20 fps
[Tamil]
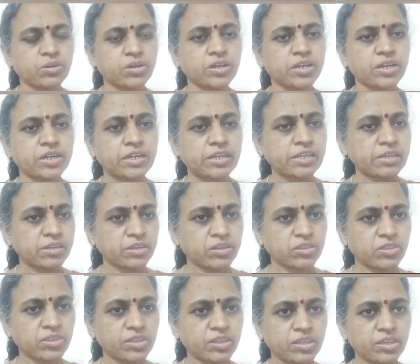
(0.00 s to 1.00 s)
கட்டி
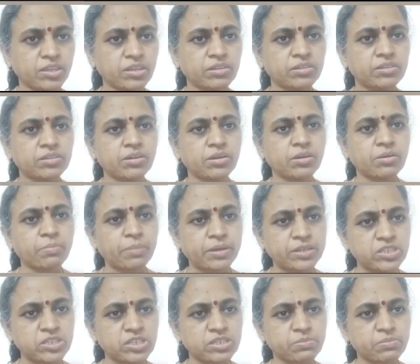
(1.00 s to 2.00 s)

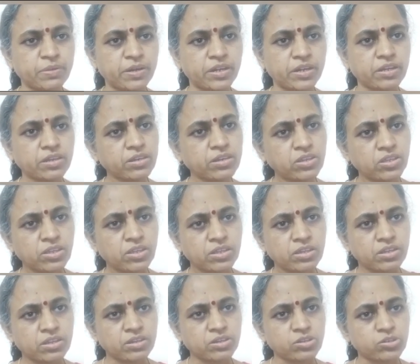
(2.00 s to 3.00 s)
பர்ச்சேஸ் பண்ணி
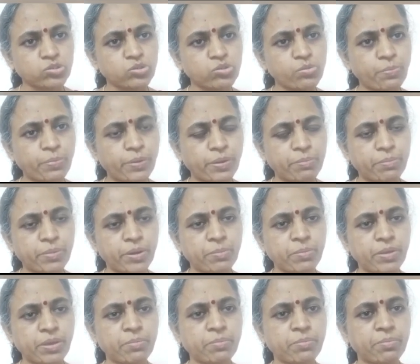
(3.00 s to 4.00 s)
சூப்பர்
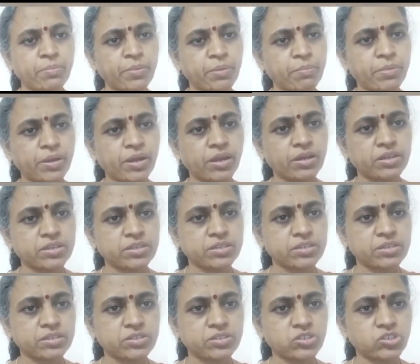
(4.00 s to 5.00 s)
ப்ரீமியம்
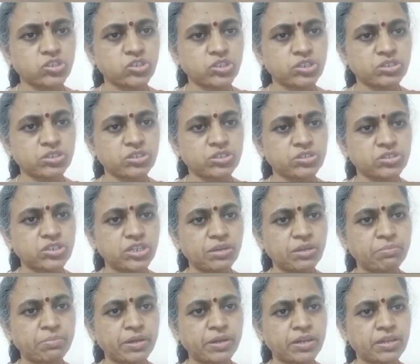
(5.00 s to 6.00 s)
மெம்பராக
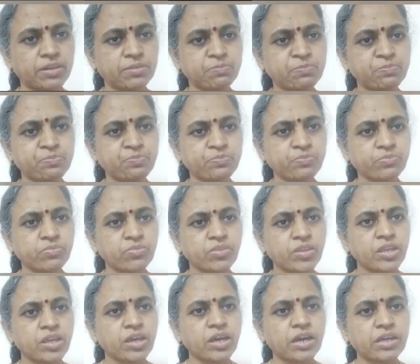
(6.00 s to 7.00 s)
ஜாயின் பண்ணேன்
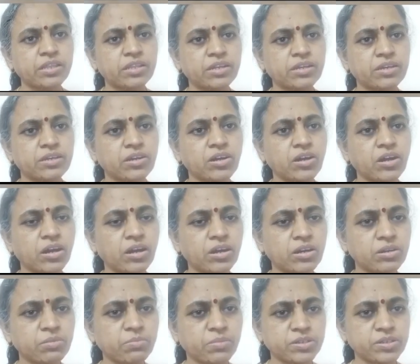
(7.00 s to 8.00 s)
அதில்
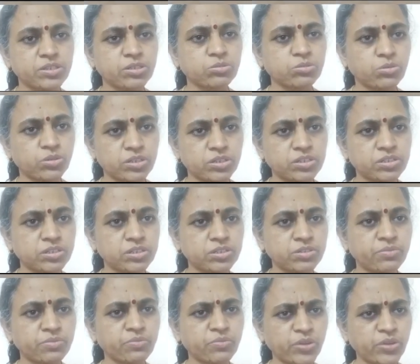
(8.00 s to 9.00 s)
ஆறு மாதம் தொடர்ந்து
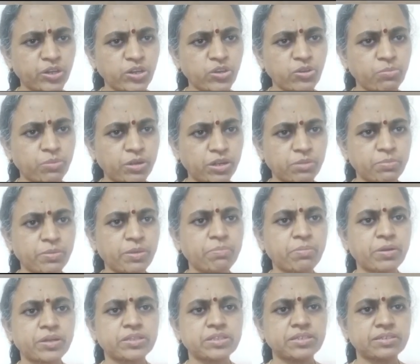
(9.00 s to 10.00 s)
வீடியோ மட்டுமே
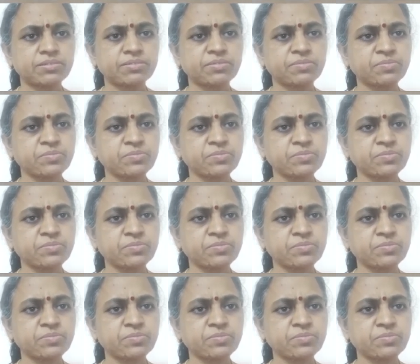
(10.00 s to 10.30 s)
பார்த்தேன்